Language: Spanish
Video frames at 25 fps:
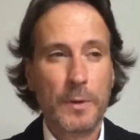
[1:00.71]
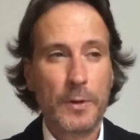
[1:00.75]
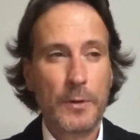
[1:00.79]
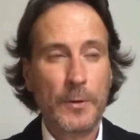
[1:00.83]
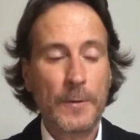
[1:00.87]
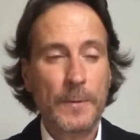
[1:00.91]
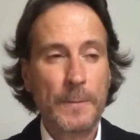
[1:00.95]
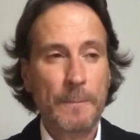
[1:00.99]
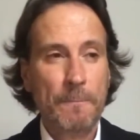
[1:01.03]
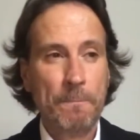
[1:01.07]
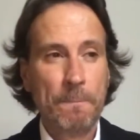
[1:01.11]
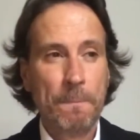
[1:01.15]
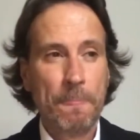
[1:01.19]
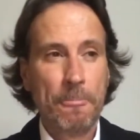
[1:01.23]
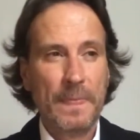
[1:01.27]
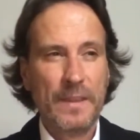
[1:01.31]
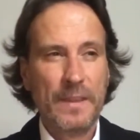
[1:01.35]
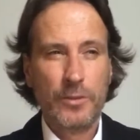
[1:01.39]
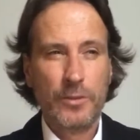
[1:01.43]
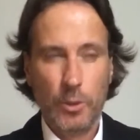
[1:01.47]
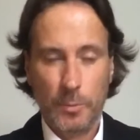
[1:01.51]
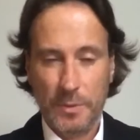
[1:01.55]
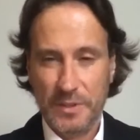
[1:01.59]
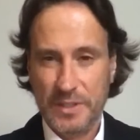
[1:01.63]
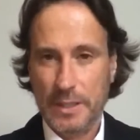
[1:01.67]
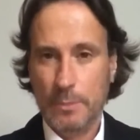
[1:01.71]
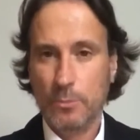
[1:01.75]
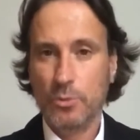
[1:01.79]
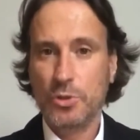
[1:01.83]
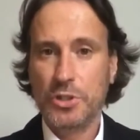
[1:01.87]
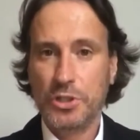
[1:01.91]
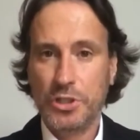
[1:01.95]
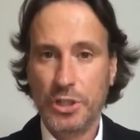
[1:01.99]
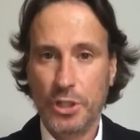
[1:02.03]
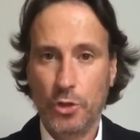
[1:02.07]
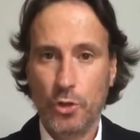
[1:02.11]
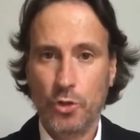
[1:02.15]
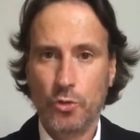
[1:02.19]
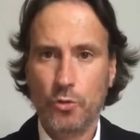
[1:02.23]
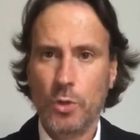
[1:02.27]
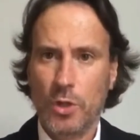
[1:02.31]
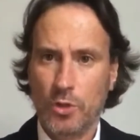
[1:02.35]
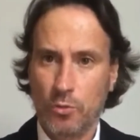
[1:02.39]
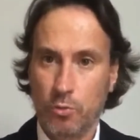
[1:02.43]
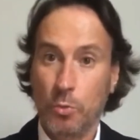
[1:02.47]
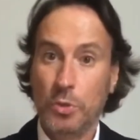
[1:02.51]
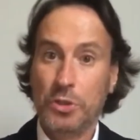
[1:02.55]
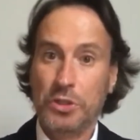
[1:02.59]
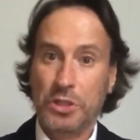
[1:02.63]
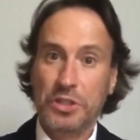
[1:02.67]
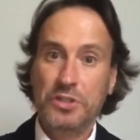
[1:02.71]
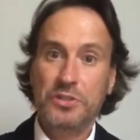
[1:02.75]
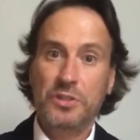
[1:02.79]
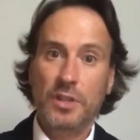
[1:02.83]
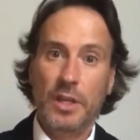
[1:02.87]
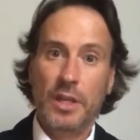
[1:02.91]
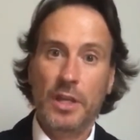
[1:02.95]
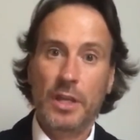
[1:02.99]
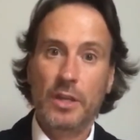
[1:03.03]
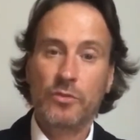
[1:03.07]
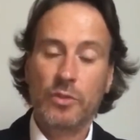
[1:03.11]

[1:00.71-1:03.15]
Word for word: pero si lo pensamos en serio, es muy triste.